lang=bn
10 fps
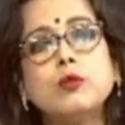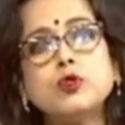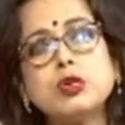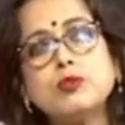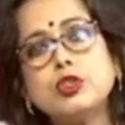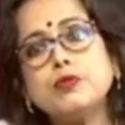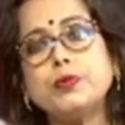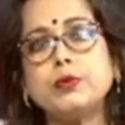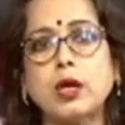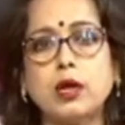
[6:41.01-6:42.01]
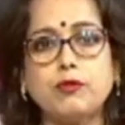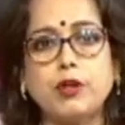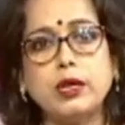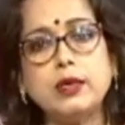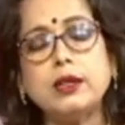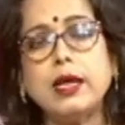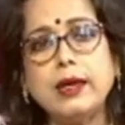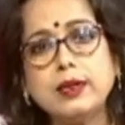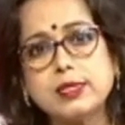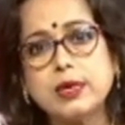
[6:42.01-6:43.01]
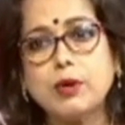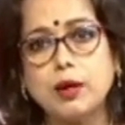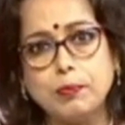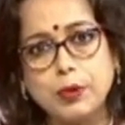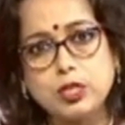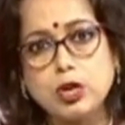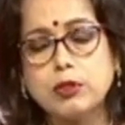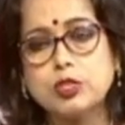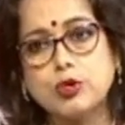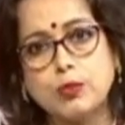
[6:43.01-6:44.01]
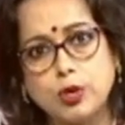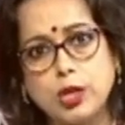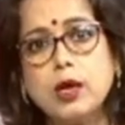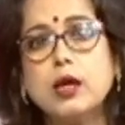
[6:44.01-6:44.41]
মোটামুটি তার ফাইনাল এইট সেম কমপ্লিট হওয়ার সময়